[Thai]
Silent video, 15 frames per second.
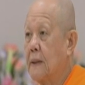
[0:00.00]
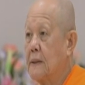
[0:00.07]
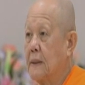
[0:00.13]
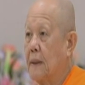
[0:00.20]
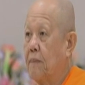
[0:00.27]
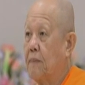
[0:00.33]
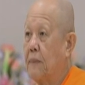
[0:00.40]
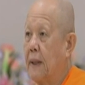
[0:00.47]

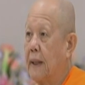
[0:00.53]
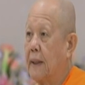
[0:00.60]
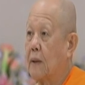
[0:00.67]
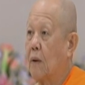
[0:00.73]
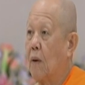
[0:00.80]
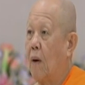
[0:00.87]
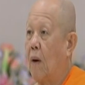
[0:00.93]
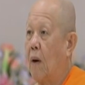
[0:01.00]
สิบเจ็ด
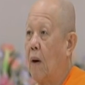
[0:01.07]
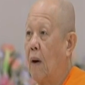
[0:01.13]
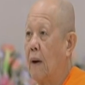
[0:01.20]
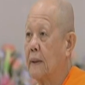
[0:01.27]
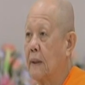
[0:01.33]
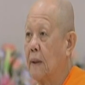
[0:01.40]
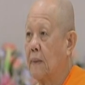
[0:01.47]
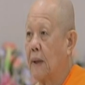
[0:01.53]
กอง
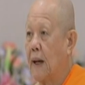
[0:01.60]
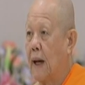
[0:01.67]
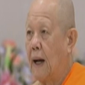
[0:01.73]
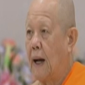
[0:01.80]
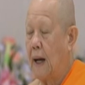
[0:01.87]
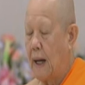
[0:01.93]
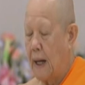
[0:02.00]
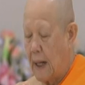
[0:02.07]
เจ้าค่า